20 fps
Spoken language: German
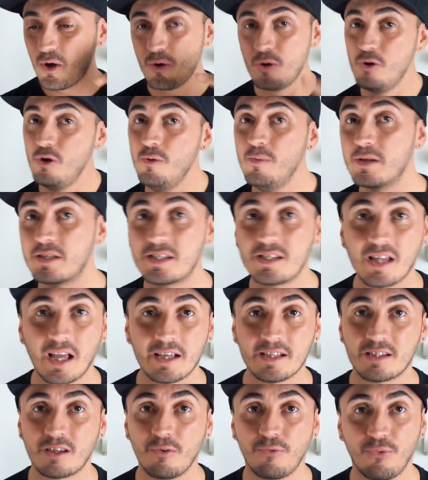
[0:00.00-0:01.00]
übelst
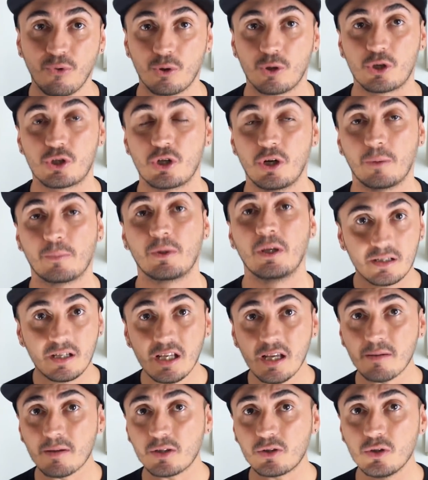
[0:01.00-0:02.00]
nice gefotoshoppt.
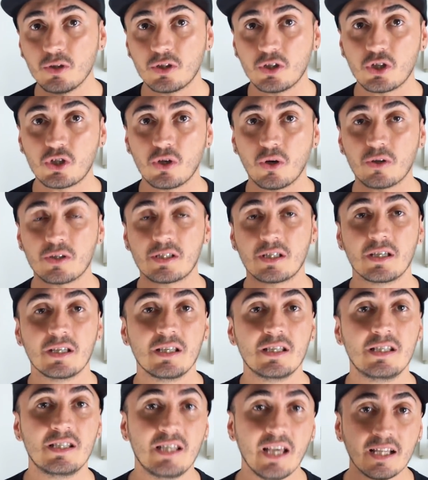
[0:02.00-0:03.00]
Die haben natürlich die Chance,
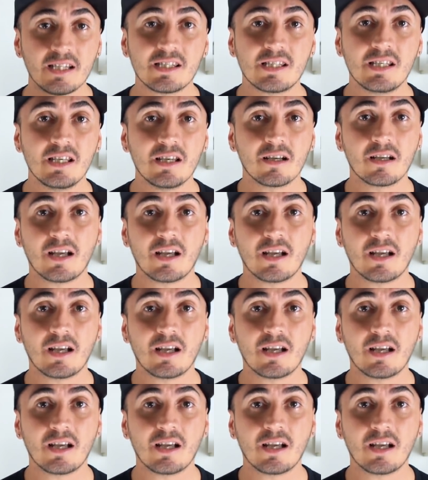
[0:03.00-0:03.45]
jetzt hier hier